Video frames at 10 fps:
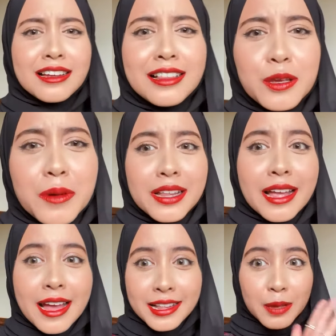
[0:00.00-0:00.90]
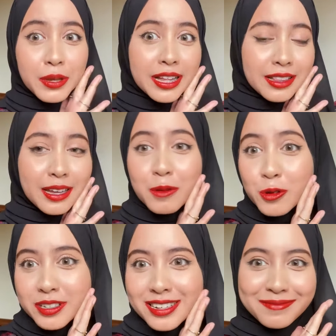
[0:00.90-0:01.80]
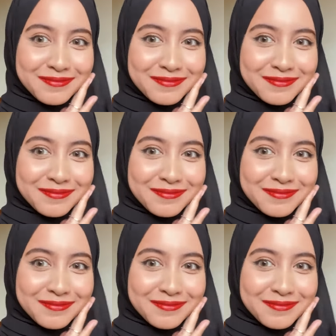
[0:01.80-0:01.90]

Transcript: Geli banget. Tapi lihat deh, bagus kan?